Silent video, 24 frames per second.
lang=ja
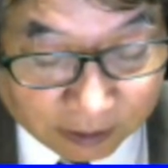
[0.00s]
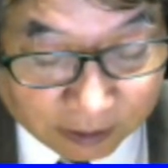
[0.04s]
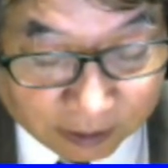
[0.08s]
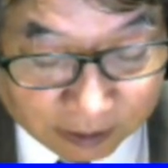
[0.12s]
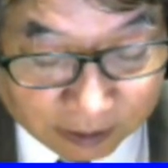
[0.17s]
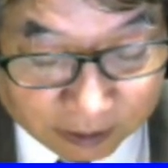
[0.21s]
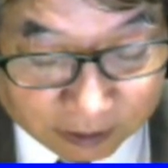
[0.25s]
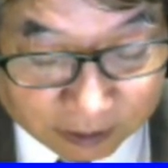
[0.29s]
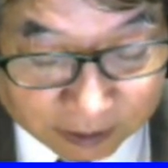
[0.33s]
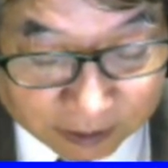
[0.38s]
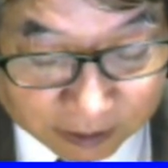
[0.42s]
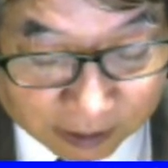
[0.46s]

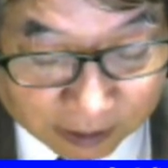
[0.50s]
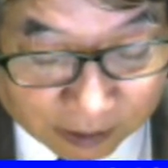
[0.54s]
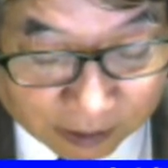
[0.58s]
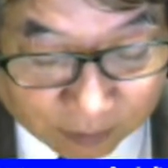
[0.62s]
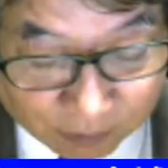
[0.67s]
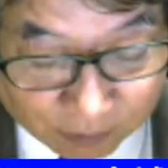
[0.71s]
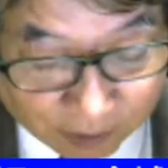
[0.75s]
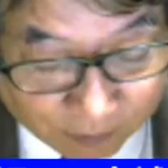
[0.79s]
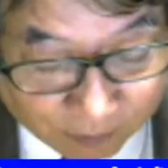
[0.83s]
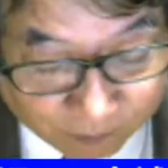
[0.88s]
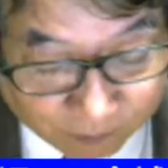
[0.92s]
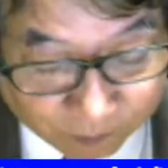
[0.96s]
イースター
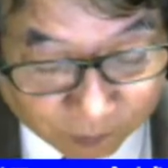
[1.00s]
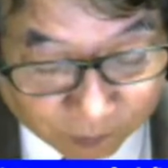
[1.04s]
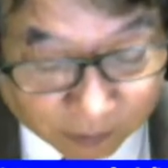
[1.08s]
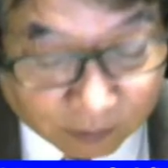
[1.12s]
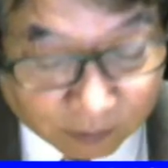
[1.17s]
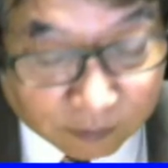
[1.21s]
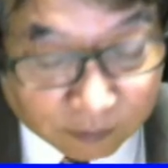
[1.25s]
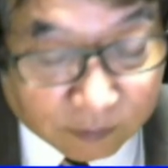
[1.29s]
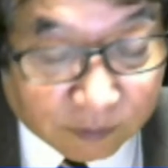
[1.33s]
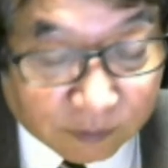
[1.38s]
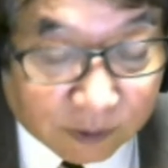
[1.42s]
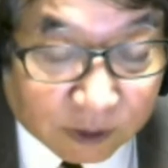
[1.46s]
は
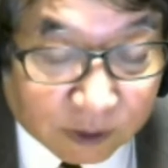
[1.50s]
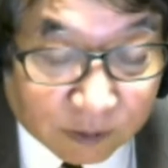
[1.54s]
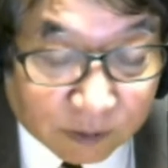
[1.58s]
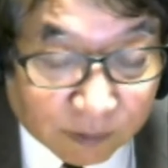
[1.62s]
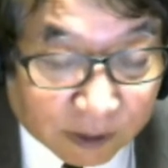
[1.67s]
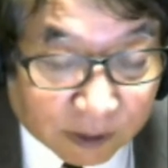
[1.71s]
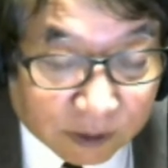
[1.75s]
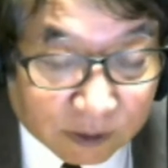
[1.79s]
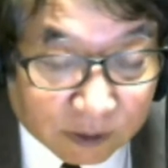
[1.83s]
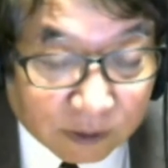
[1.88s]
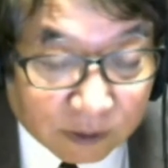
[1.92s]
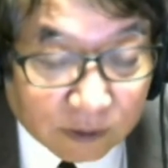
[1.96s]

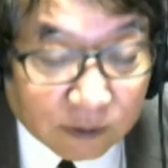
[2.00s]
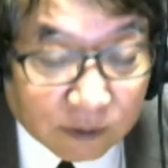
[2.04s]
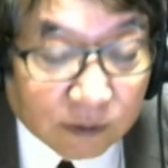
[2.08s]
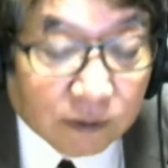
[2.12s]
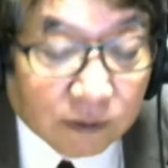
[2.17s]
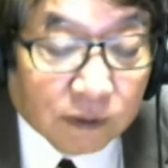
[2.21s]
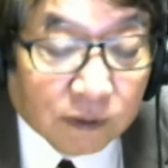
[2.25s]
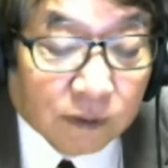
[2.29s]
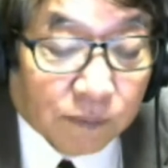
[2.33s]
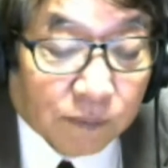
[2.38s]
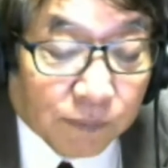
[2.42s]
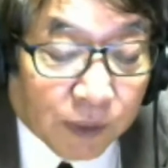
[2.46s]
クリスマス
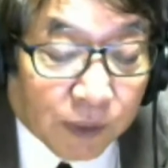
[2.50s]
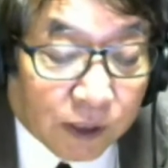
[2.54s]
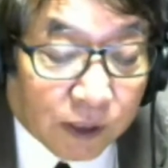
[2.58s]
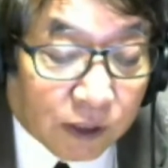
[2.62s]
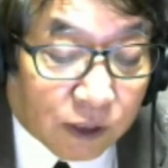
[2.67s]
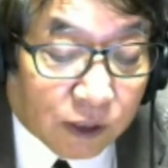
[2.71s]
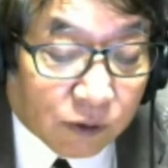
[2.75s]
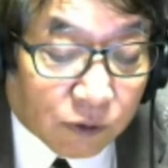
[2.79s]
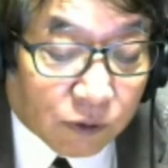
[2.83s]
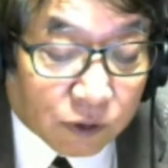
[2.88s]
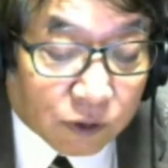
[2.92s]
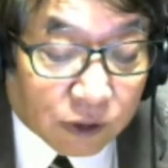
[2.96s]

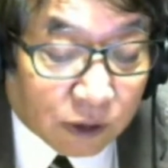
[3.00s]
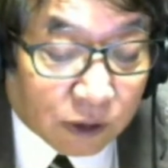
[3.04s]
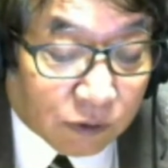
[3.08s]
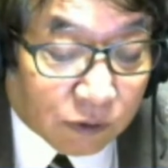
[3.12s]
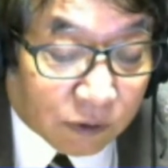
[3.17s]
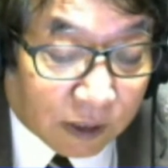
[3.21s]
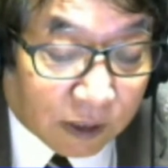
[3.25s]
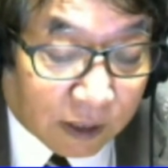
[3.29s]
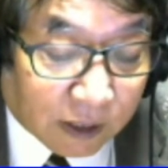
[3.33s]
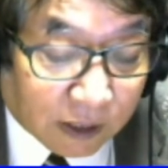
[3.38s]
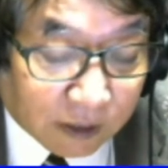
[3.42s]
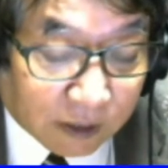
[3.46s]
ペンテコステと
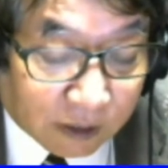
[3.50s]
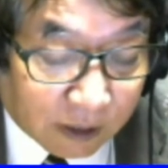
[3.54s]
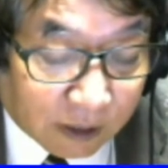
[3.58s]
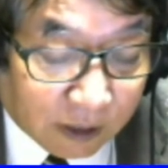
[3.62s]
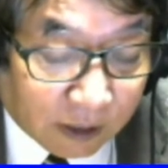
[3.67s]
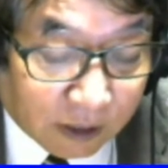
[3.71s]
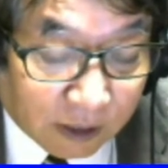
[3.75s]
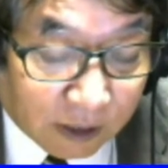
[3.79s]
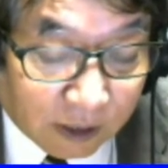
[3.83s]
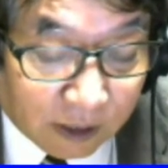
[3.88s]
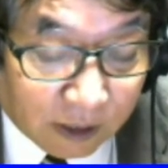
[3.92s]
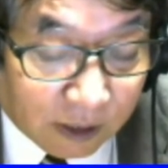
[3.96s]
並んで
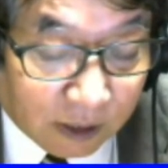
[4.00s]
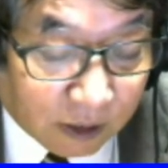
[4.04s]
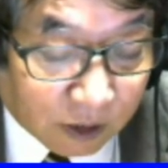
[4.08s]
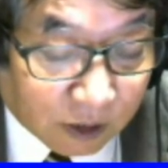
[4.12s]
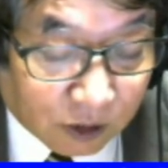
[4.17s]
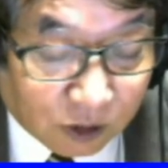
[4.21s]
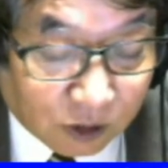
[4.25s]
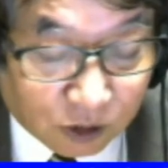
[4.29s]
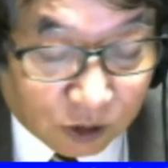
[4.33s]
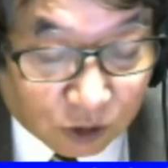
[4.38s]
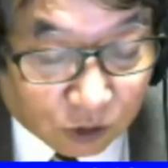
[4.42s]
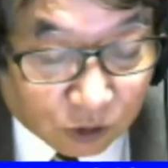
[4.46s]

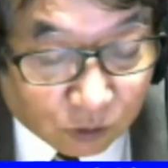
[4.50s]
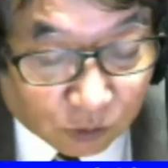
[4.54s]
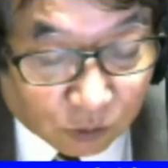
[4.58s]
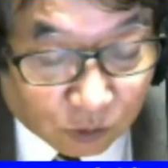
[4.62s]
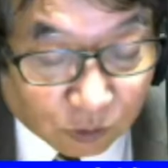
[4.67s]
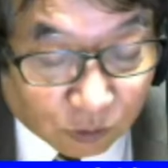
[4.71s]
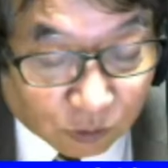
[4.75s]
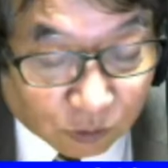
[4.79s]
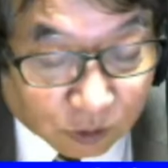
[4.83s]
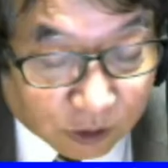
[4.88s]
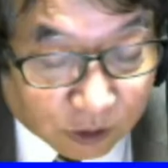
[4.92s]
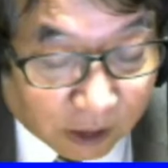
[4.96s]
キリスト
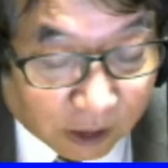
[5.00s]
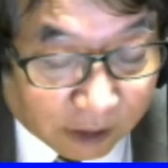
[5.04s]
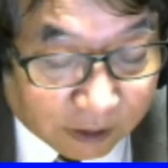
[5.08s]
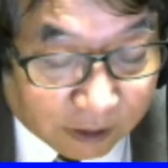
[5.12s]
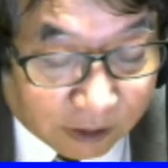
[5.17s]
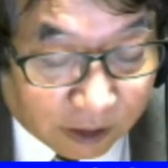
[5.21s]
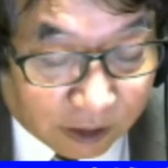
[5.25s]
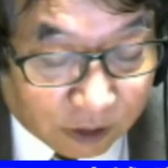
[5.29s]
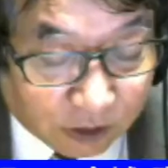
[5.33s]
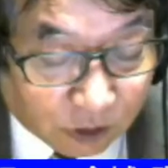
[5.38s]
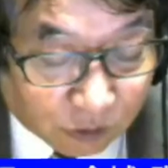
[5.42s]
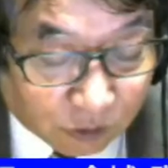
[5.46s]
教三
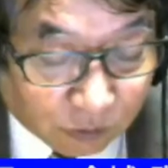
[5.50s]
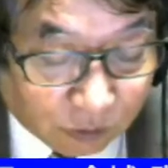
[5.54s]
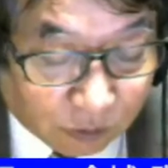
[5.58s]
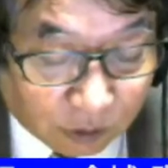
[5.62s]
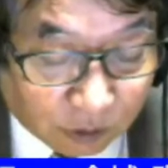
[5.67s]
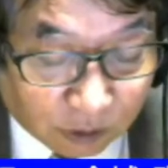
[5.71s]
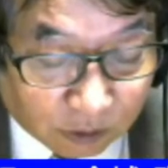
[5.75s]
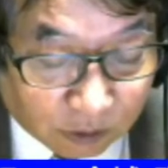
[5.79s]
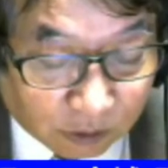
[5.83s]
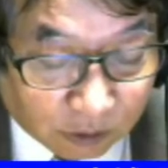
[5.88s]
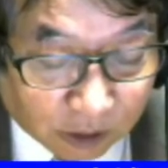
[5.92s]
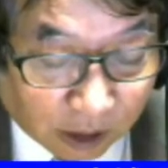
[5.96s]
大祝
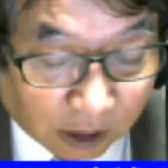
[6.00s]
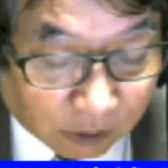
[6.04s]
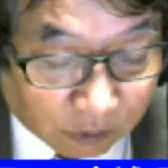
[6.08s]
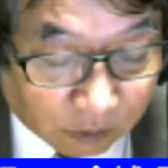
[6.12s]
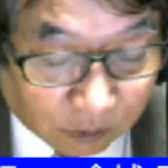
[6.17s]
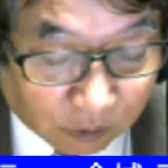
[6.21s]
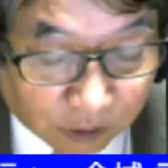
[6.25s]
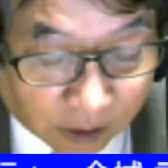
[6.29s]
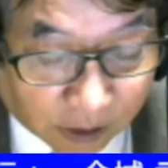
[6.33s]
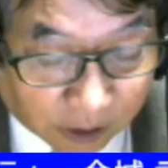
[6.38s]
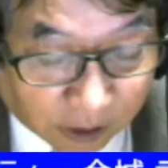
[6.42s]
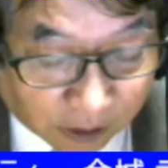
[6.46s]
日に
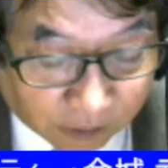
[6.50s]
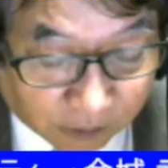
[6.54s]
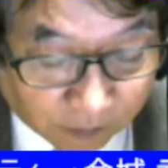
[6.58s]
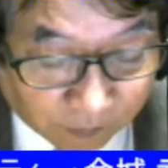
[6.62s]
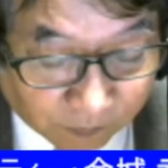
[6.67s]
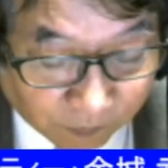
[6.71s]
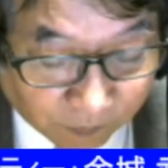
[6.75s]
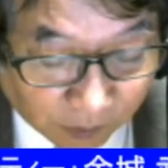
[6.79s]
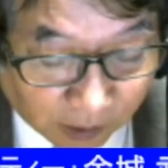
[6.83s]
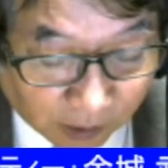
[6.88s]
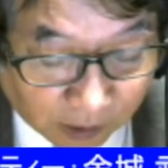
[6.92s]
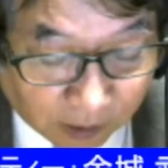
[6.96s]
数えられる
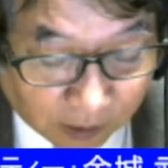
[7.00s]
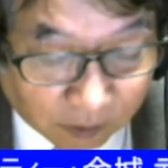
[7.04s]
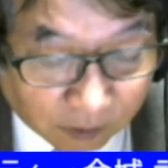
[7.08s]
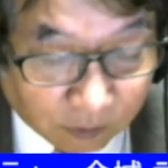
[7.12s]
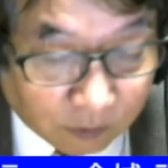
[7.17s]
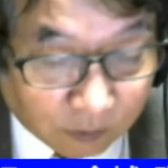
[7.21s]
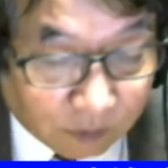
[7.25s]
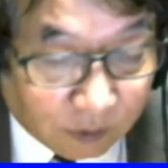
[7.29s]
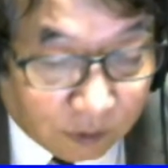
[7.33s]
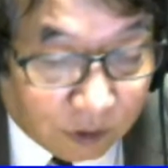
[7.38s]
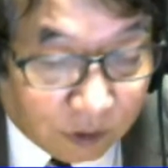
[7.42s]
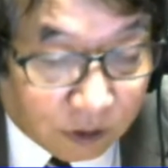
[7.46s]

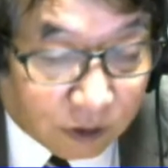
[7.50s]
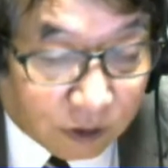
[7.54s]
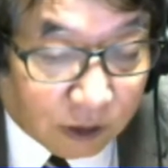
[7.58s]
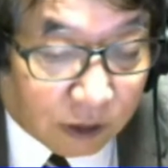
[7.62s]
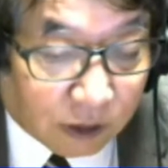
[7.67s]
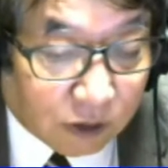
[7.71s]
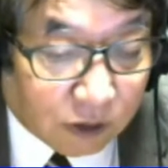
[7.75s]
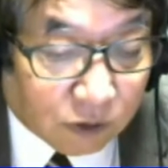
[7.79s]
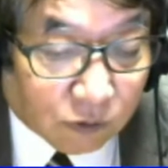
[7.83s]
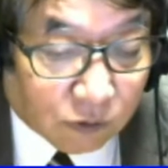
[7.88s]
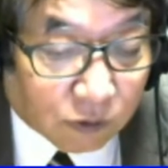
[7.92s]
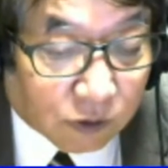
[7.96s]
クリスチャン
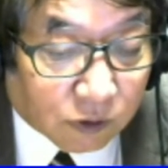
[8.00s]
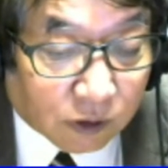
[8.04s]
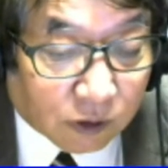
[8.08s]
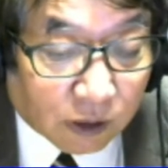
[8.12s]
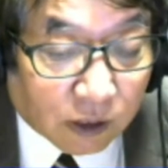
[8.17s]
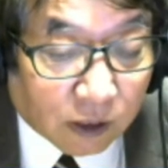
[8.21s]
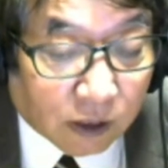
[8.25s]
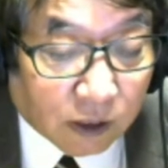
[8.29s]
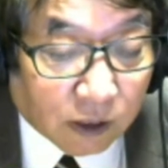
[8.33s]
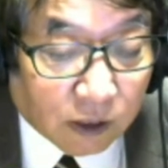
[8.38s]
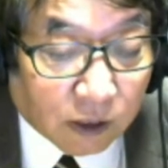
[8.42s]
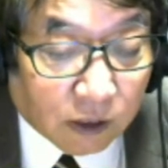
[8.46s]
にとっ
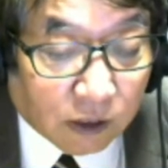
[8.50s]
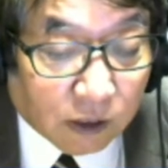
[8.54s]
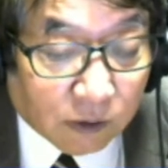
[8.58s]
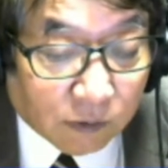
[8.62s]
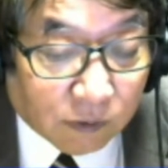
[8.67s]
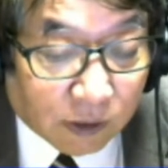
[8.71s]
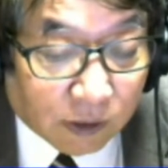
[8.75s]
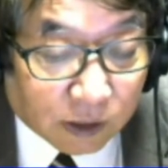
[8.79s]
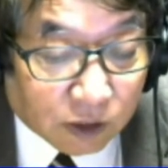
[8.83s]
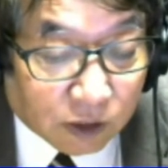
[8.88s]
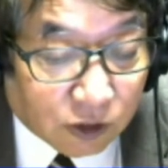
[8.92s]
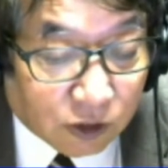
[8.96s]
て
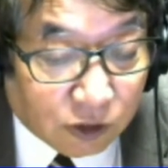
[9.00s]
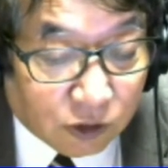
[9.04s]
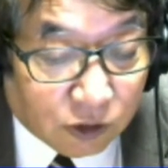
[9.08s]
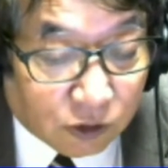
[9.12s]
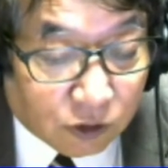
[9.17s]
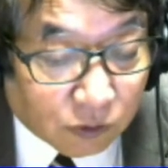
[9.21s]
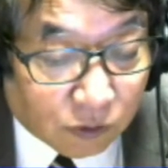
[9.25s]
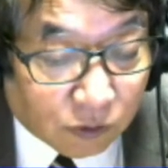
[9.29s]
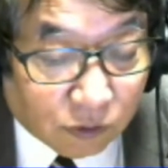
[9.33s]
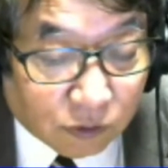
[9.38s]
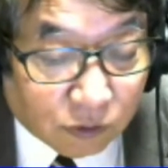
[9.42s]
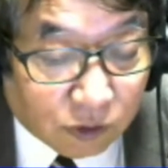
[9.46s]
は非
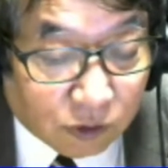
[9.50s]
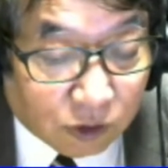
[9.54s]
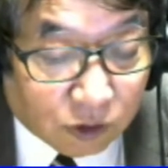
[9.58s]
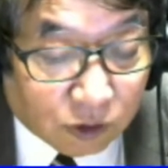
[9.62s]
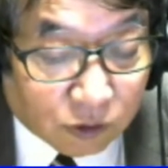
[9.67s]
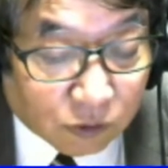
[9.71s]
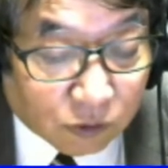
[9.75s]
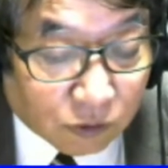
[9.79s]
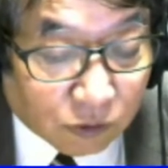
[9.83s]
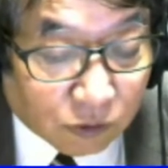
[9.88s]
常に重